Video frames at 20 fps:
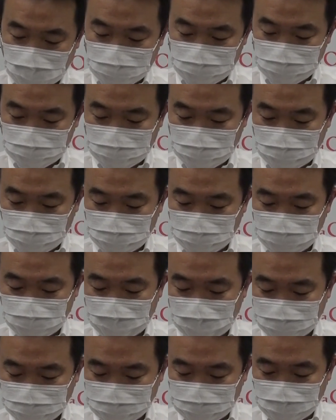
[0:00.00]
背景を
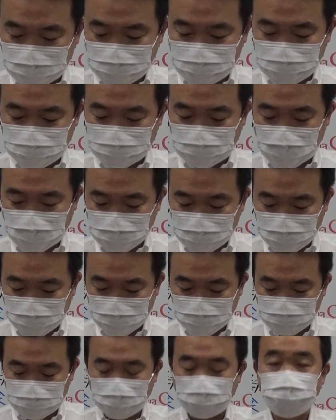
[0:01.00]
比較できる再
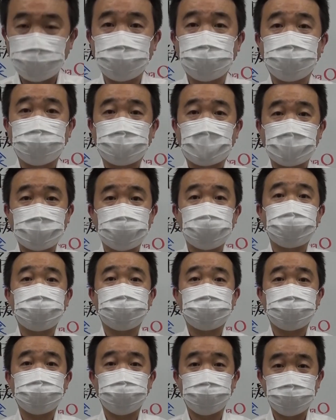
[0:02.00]
放送も大
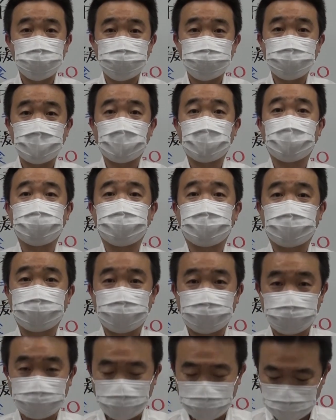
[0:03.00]
変興味深かった
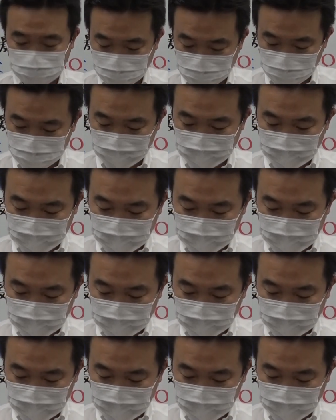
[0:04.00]
んですけども